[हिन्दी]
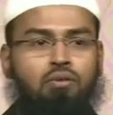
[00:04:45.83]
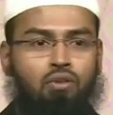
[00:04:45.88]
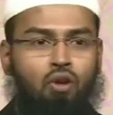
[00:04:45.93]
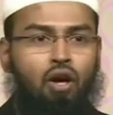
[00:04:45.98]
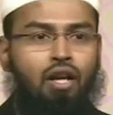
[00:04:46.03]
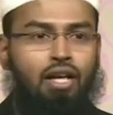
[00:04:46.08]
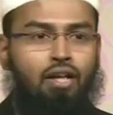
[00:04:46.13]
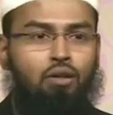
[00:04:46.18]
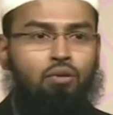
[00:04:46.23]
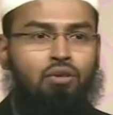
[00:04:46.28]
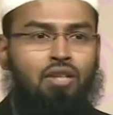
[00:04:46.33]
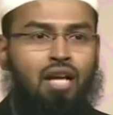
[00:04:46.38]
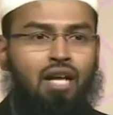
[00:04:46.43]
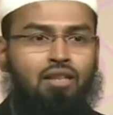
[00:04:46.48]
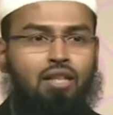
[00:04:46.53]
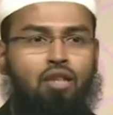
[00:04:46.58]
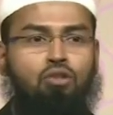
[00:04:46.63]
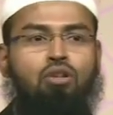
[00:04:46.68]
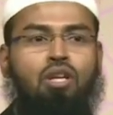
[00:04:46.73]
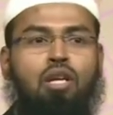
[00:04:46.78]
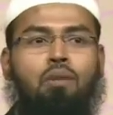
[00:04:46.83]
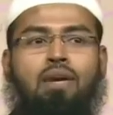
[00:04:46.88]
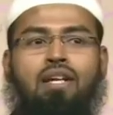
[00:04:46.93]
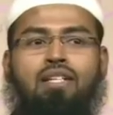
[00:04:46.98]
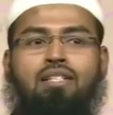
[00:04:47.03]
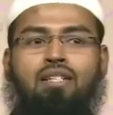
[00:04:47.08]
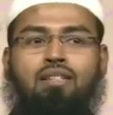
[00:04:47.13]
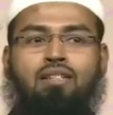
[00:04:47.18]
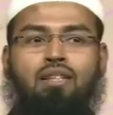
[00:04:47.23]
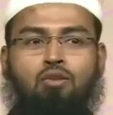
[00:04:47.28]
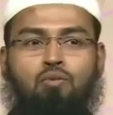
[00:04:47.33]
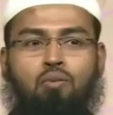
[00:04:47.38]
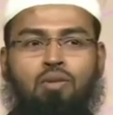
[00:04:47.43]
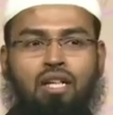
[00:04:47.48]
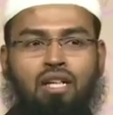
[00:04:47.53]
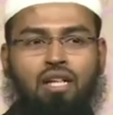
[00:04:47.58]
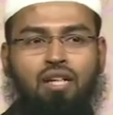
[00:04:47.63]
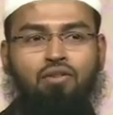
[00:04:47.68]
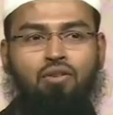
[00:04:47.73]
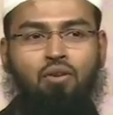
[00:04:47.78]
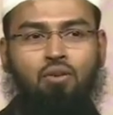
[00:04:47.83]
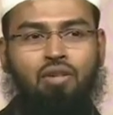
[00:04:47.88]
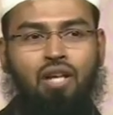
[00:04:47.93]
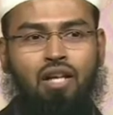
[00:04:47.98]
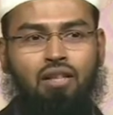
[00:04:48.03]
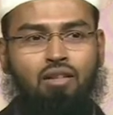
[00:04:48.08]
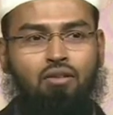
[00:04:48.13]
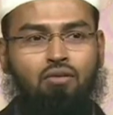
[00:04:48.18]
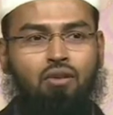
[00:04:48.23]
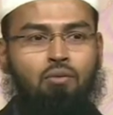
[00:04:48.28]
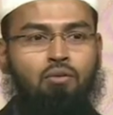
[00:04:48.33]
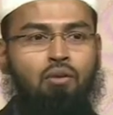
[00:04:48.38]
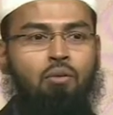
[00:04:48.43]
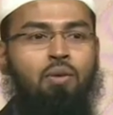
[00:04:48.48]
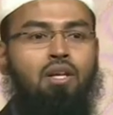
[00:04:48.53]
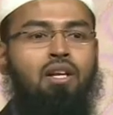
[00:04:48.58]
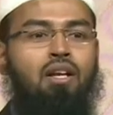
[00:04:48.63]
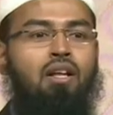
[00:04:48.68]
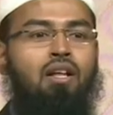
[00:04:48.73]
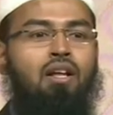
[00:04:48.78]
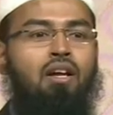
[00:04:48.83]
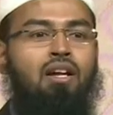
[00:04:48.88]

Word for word: टॉयलेट को जाते हैं तो नहीं बैठ सकते उसमें तकलीफ शुरू हो जाती है तो हमको फिर